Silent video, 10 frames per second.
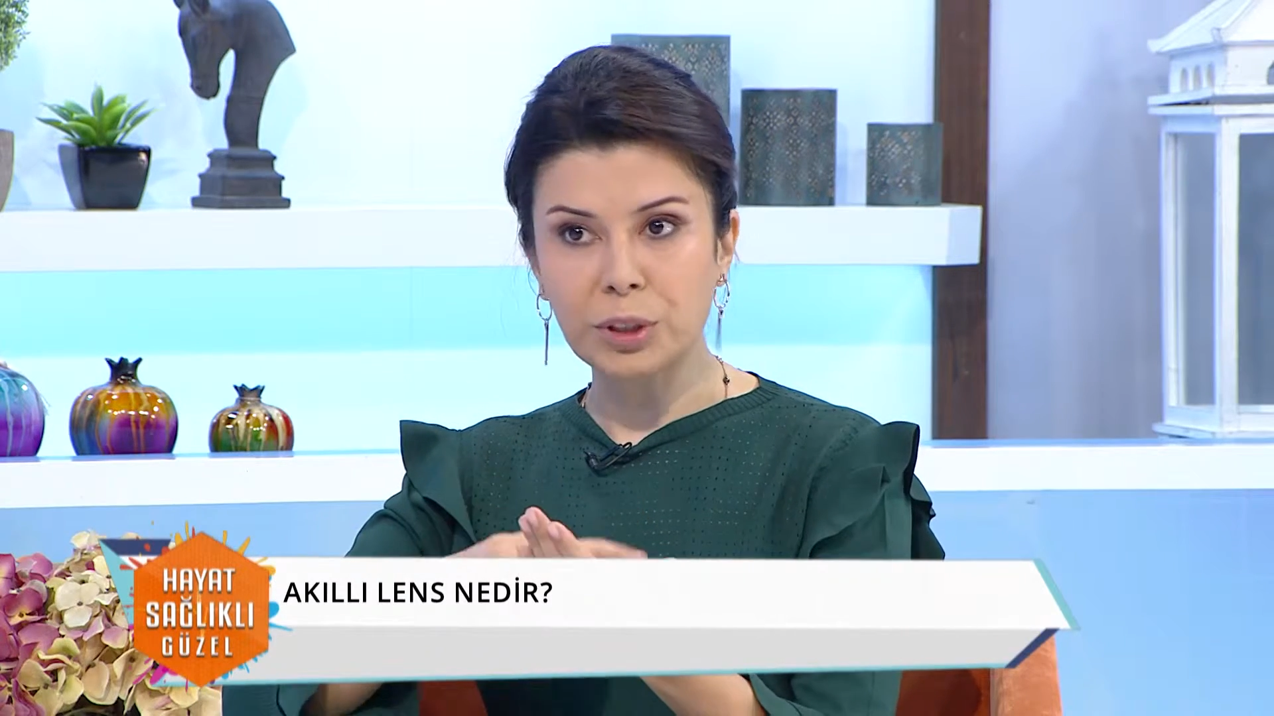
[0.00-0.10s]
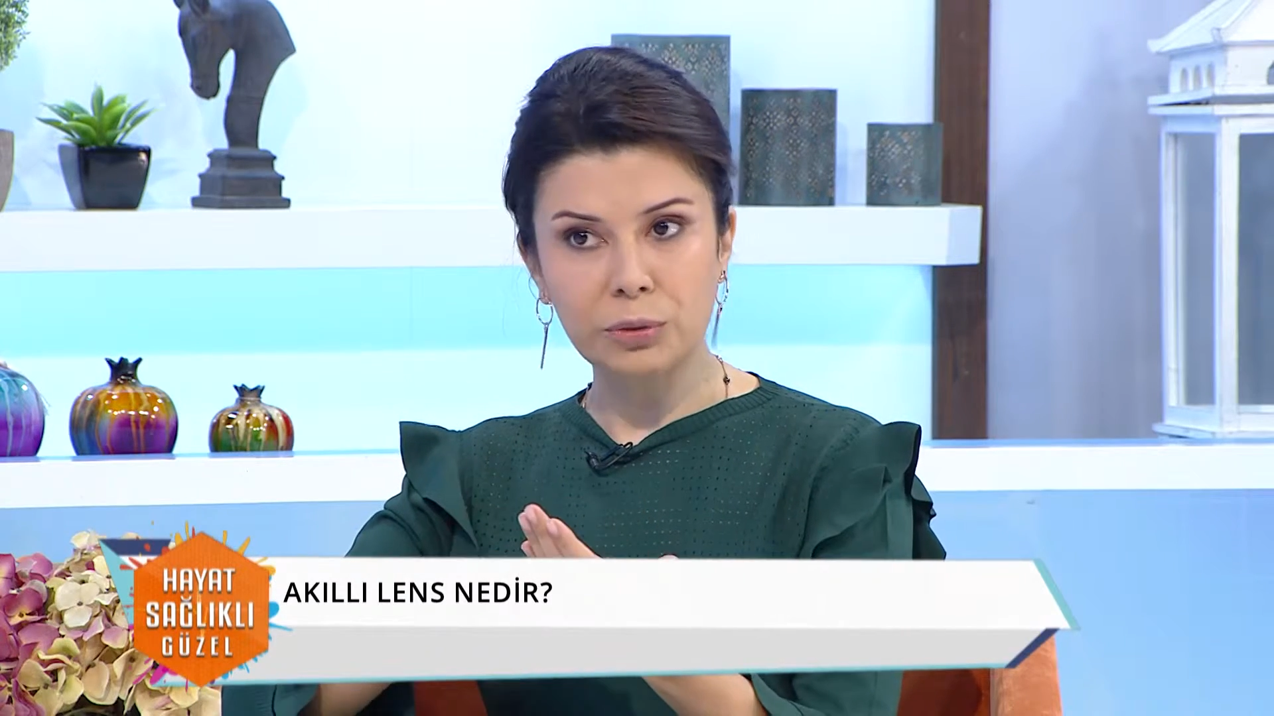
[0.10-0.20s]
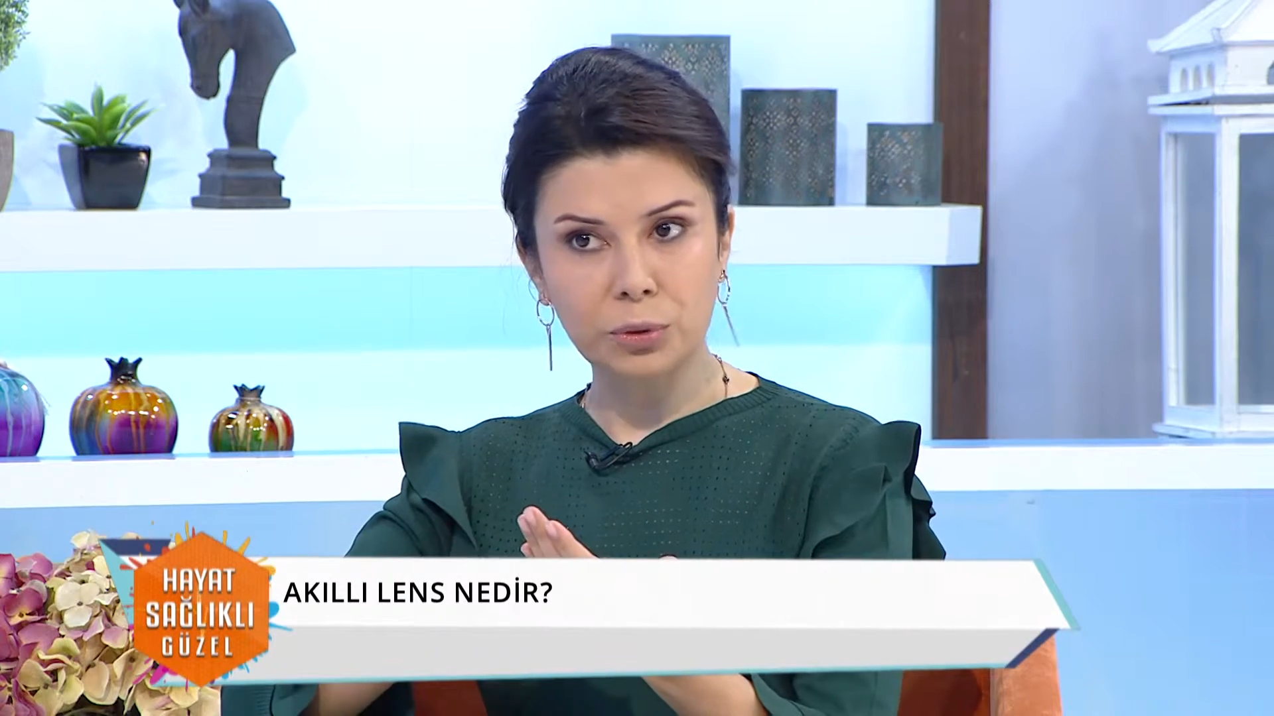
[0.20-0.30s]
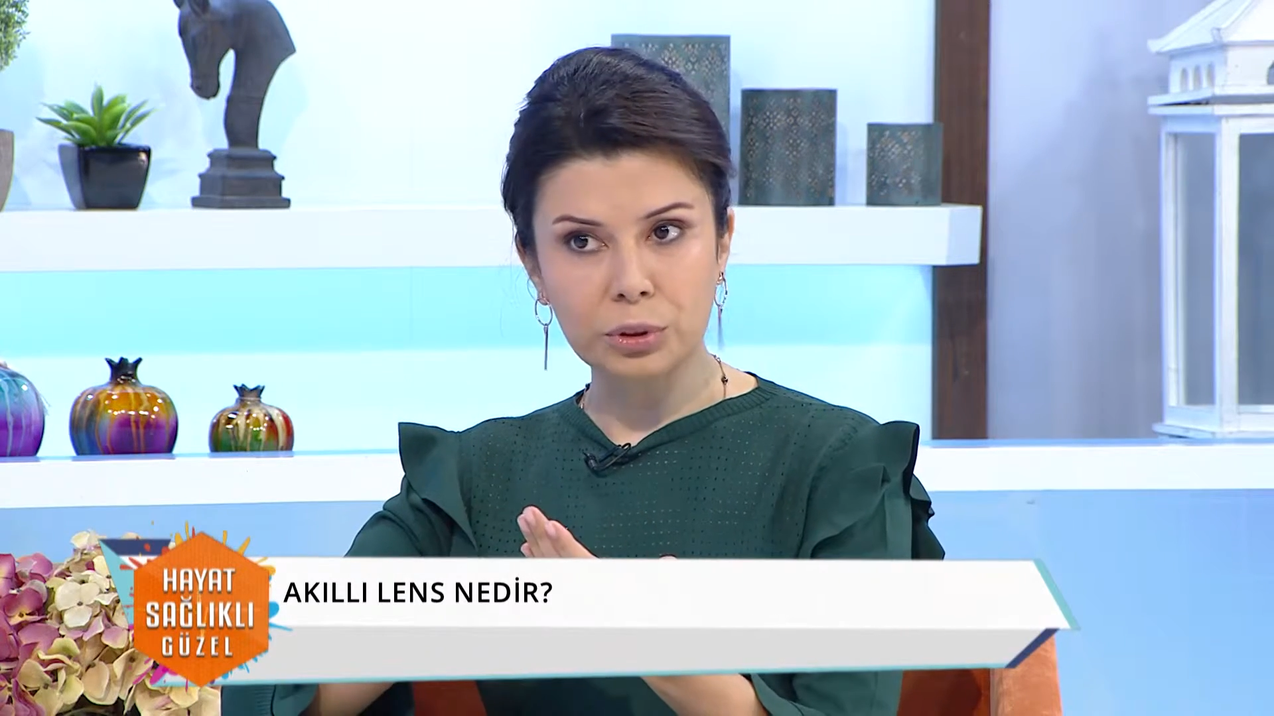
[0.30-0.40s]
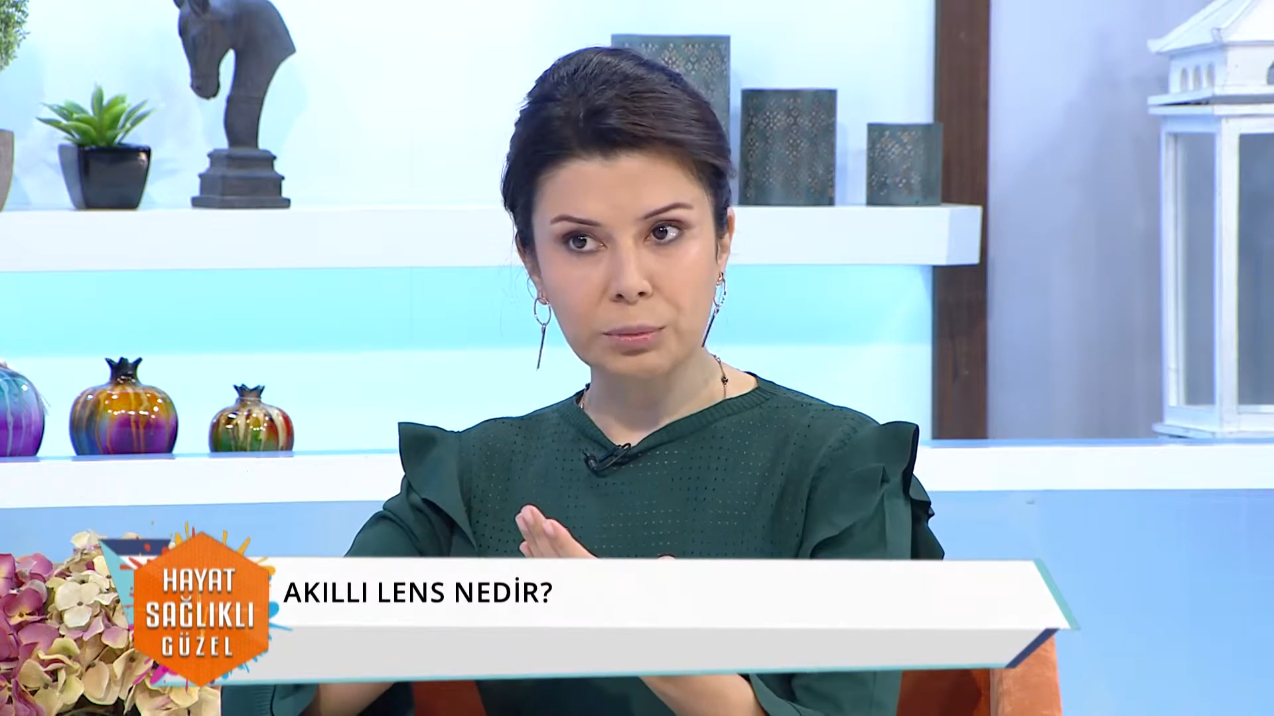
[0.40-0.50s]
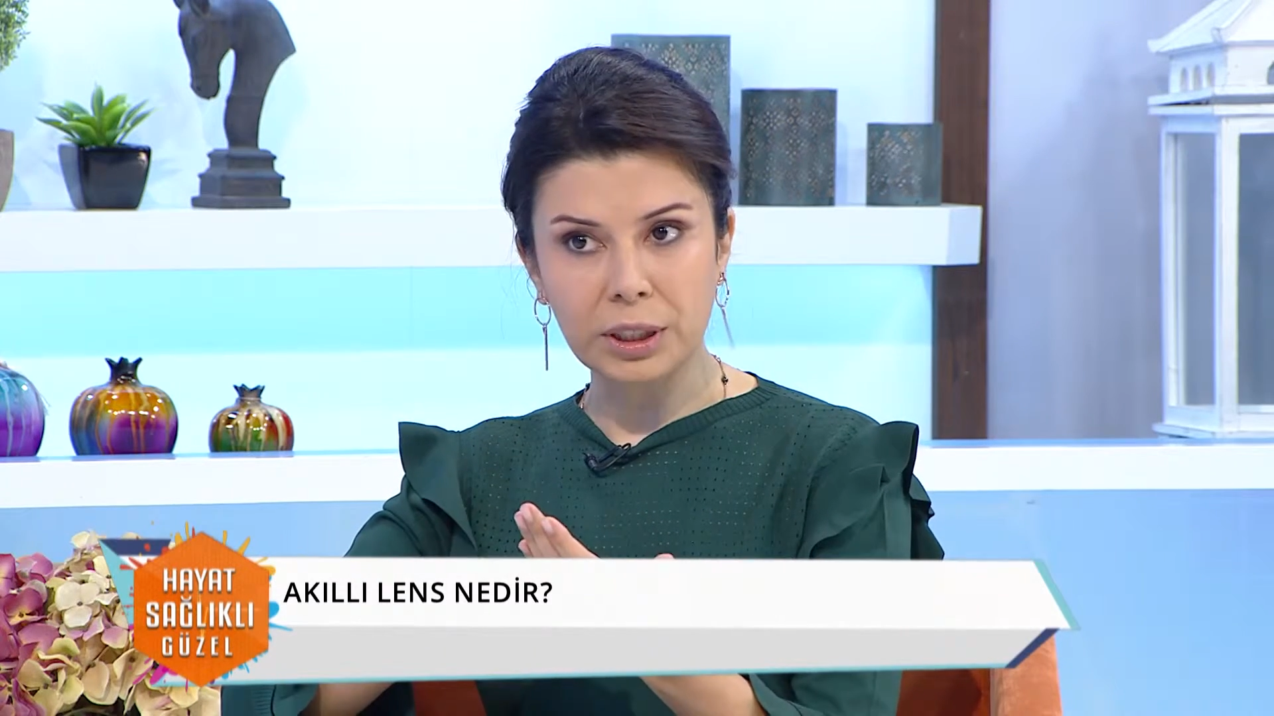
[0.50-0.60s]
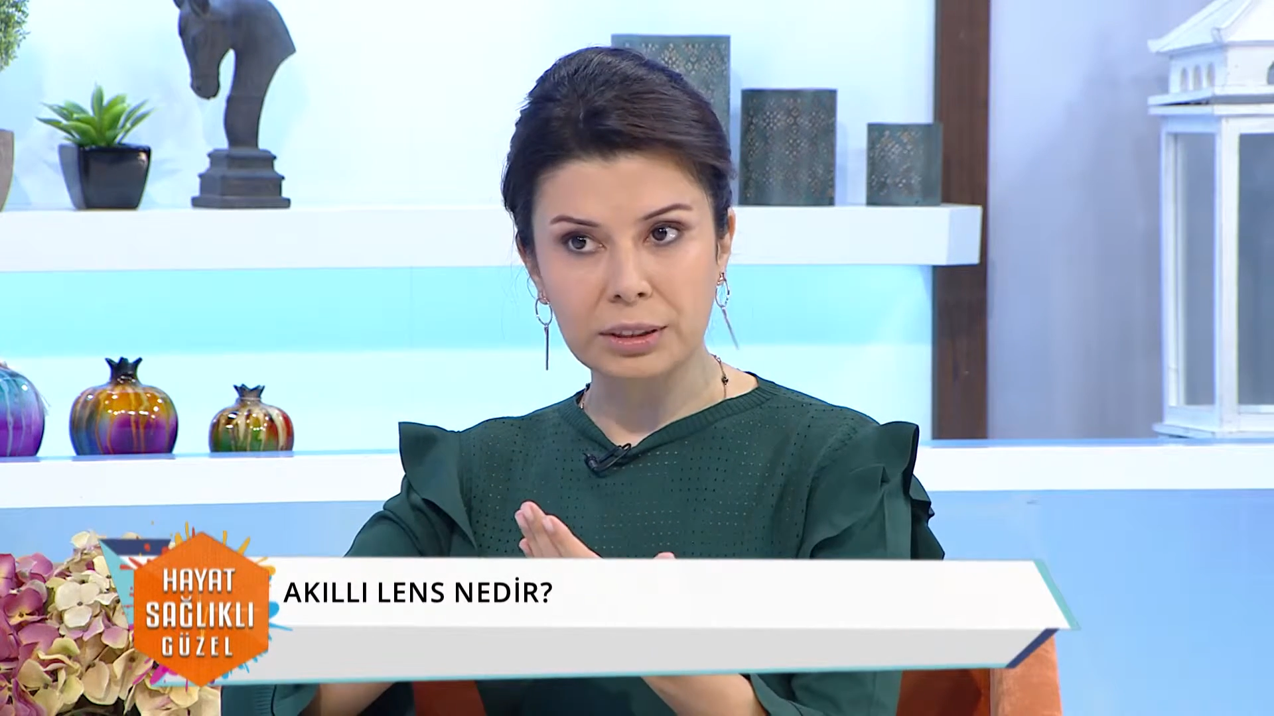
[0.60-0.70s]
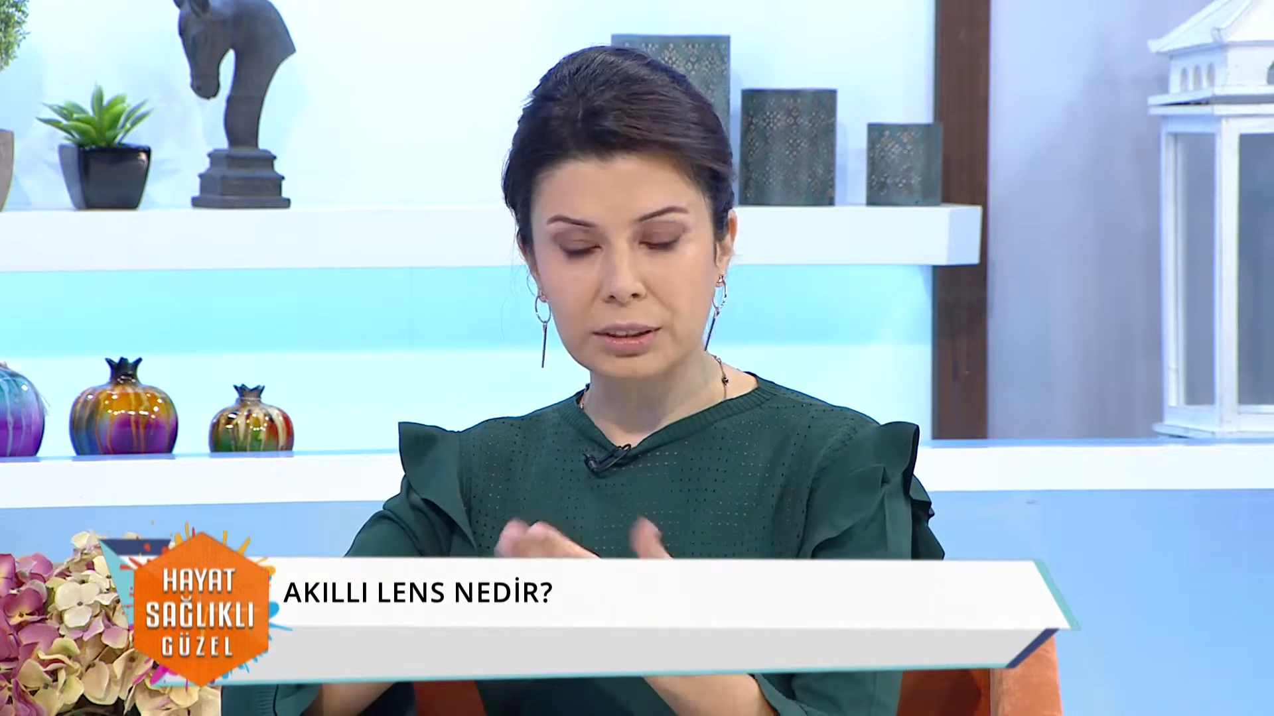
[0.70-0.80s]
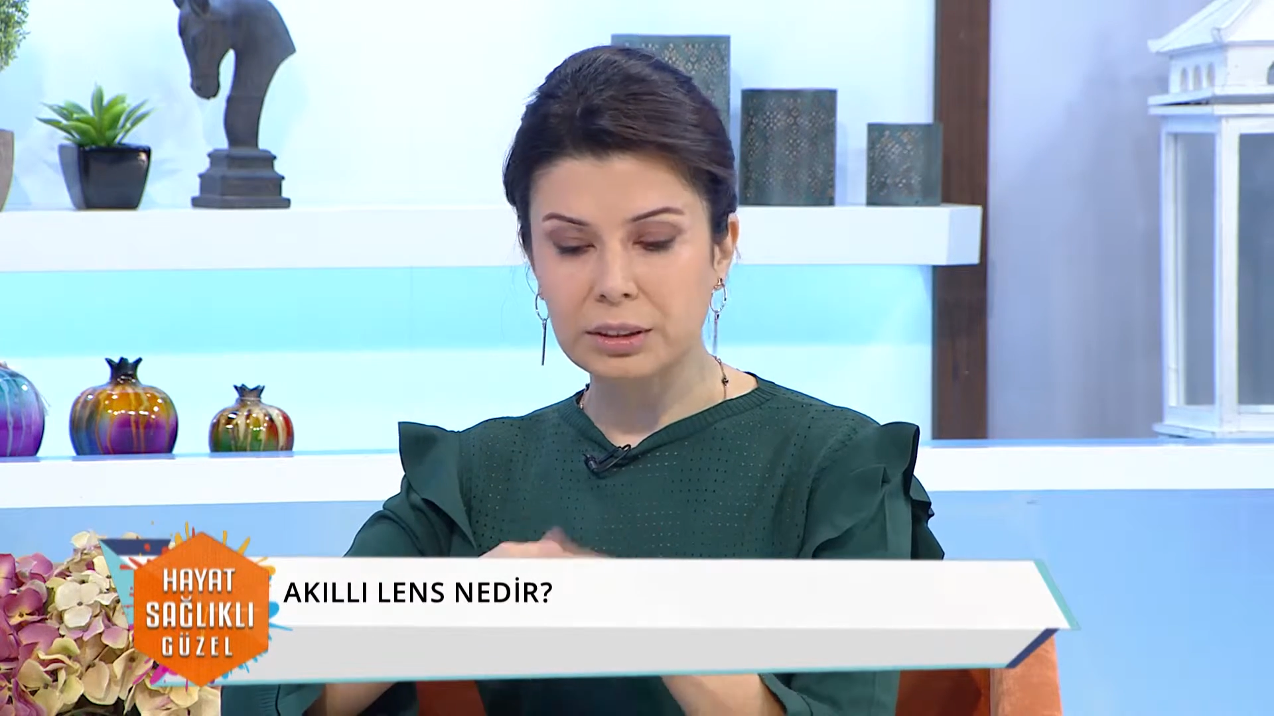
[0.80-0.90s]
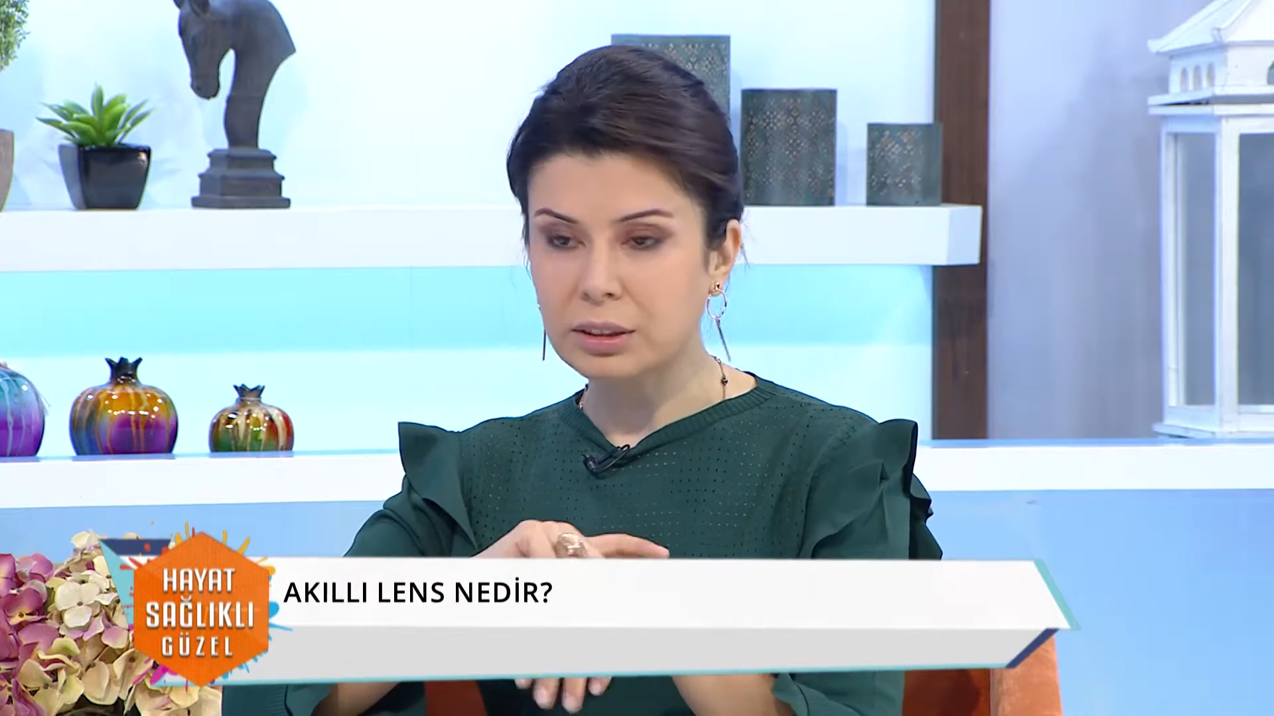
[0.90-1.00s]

telefonuna baktığınız,